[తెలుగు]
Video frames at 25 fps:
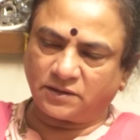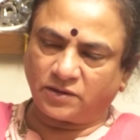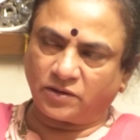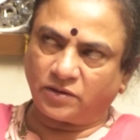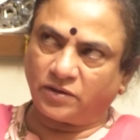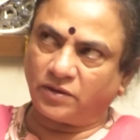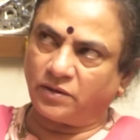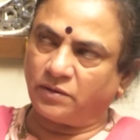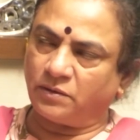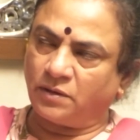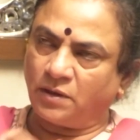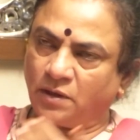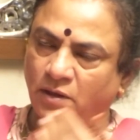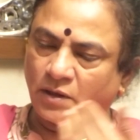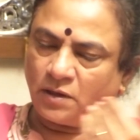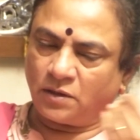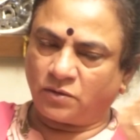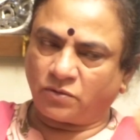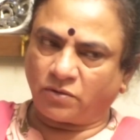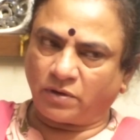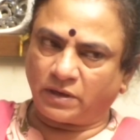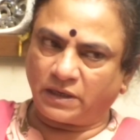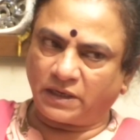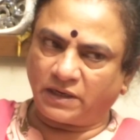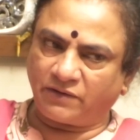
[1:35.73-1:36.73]
రెండు
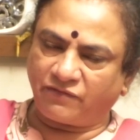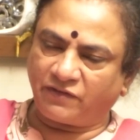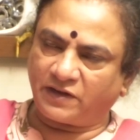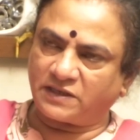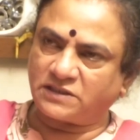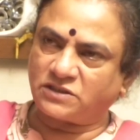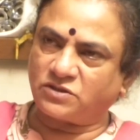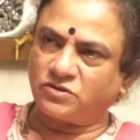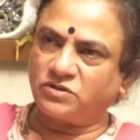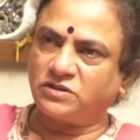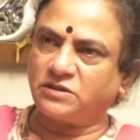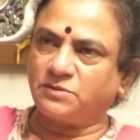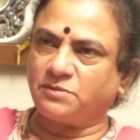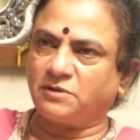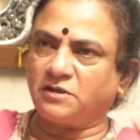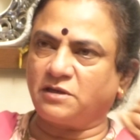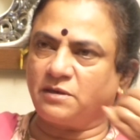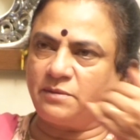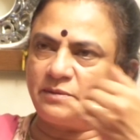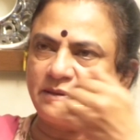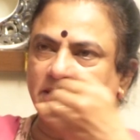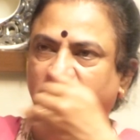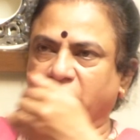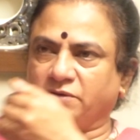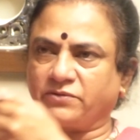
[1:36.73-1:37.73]
ట్వంటీ ఫస్ట్ నుంచి
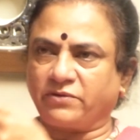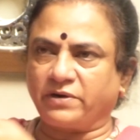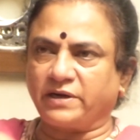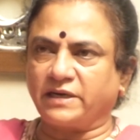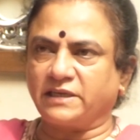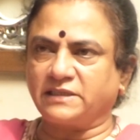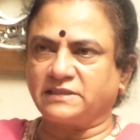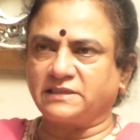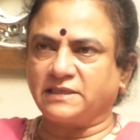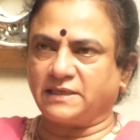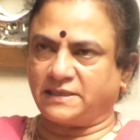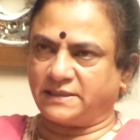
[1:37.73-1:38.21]
మొదలు పెడితే ట్వంటీ